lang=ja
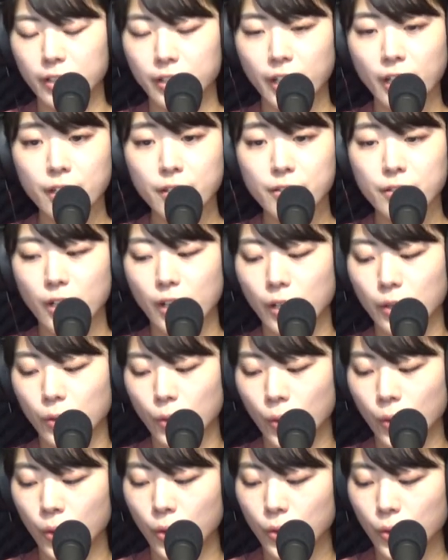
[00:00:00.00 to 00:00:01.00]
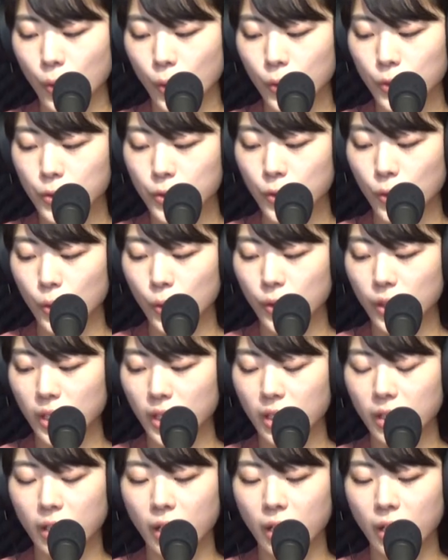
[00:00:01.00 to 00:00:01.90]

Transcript: 現在の浴槽に